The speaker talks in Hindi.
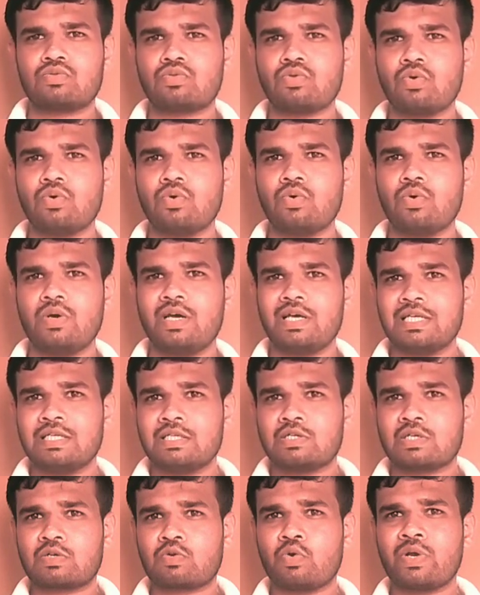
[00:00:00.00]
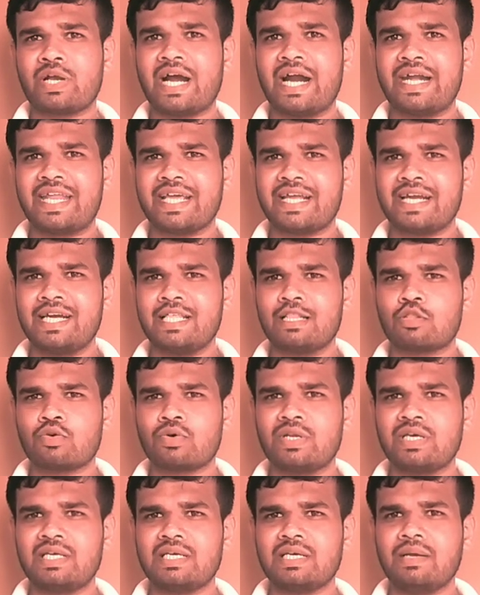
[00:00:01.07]
तो कोई घाटे की डील तो
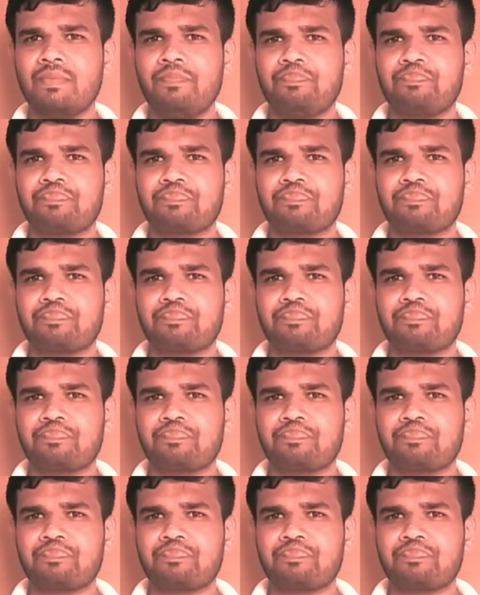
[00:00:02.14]
नहीं है